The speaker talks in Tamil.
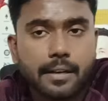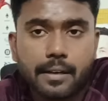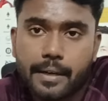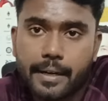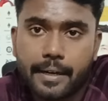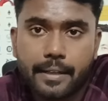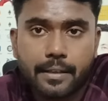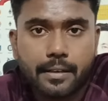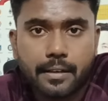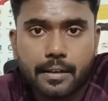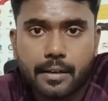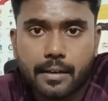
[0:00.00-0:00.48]

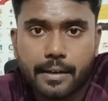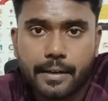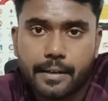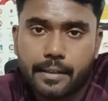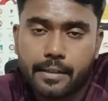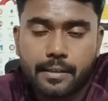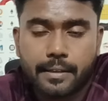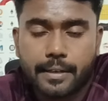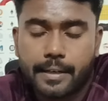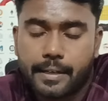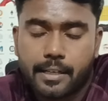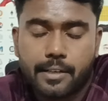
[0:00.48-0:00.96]
எடுக்க
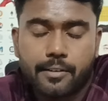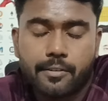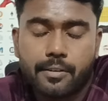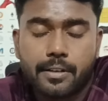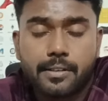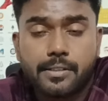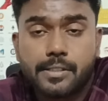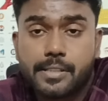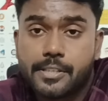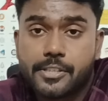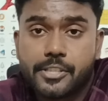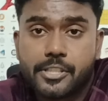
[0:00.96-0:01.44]
எடுக்க
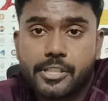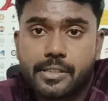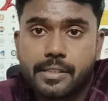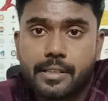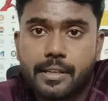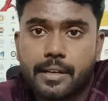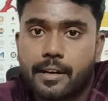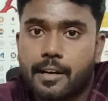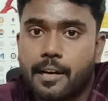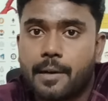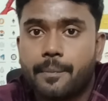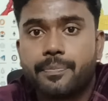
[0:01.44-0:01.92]
வேணா
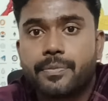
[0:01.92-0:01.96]
செஞ்சிருந்துருக்கலாம்